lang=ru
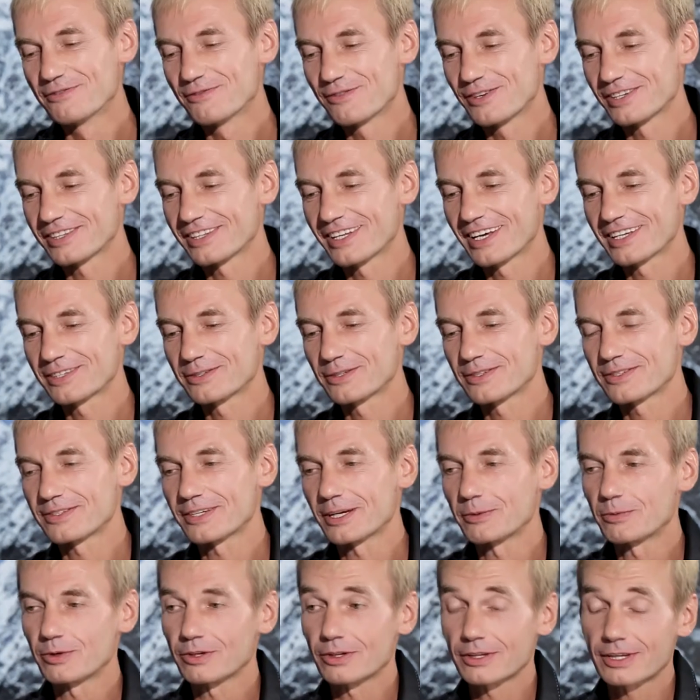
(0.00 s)
вот, на эту
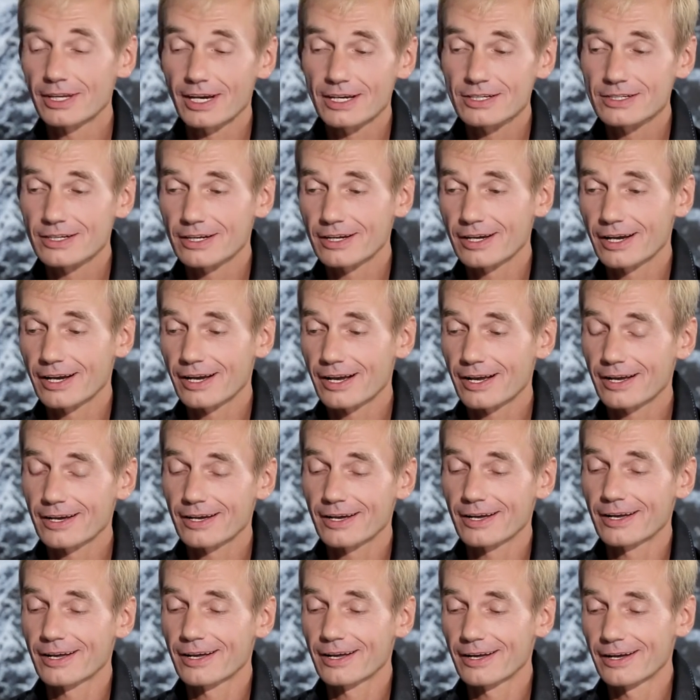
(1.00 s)
тему. Так же, как
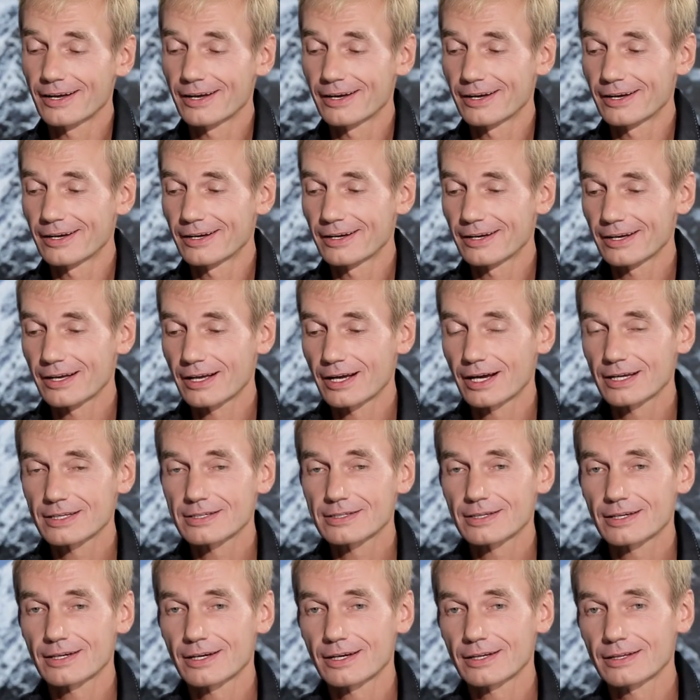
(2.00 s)
э,
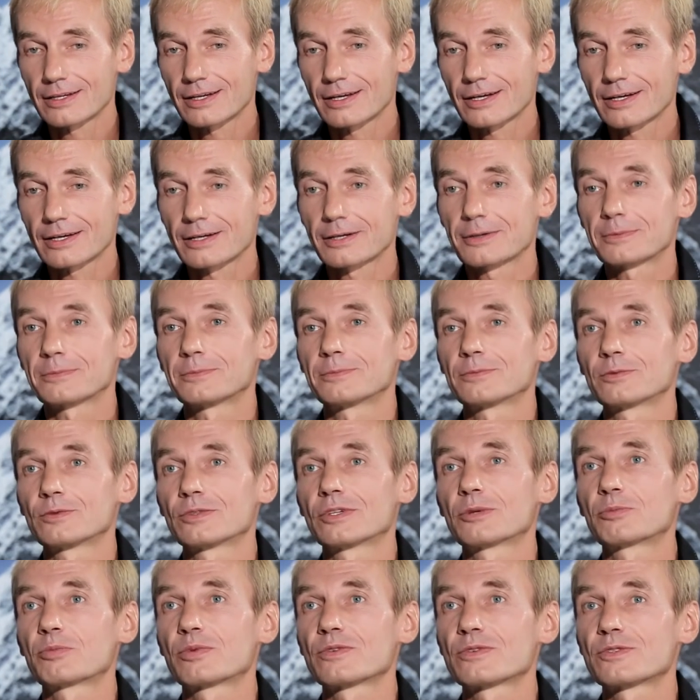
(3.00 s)
Катя, она, ну,
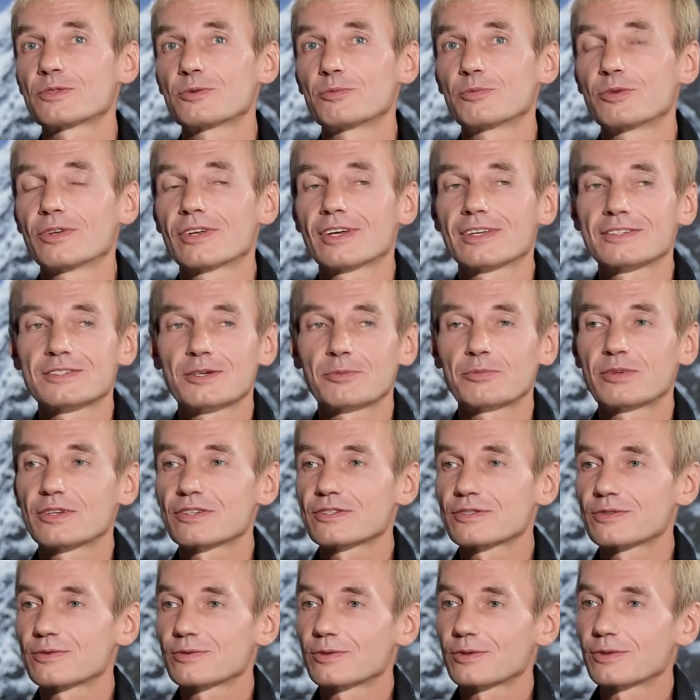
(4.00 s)
допустим, я
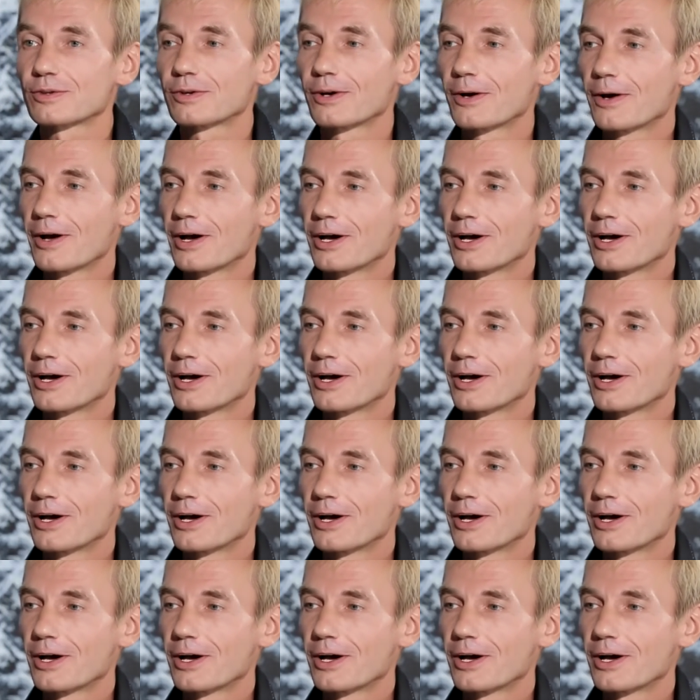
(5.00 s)
записываю